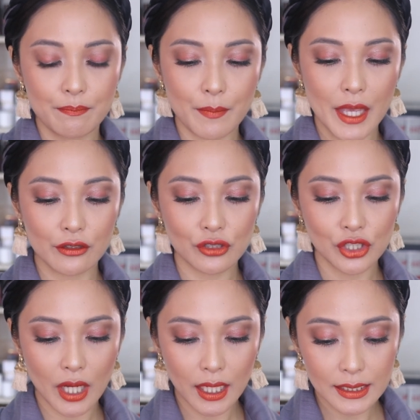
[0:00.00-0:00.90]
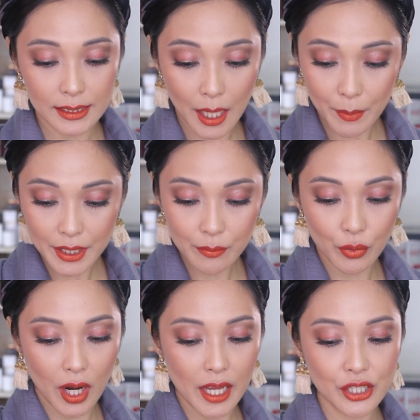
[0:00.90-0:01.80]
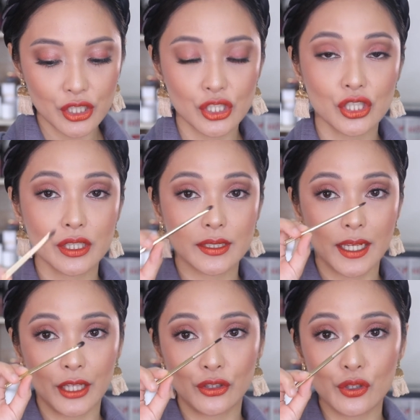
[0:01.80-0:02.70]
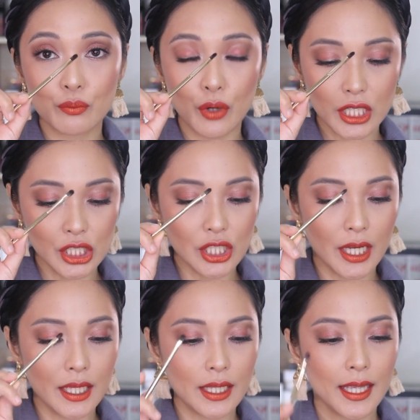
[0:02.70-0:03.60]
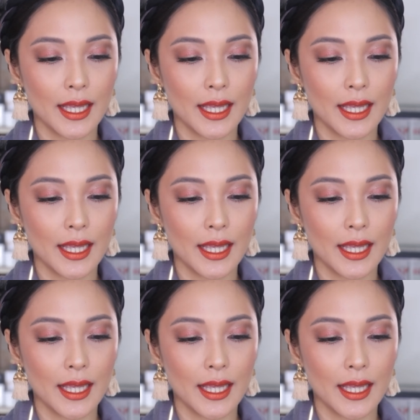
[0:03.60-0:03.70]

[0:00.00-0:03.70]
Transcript: Meron siyang kasama na brush. Eto yung brush niya.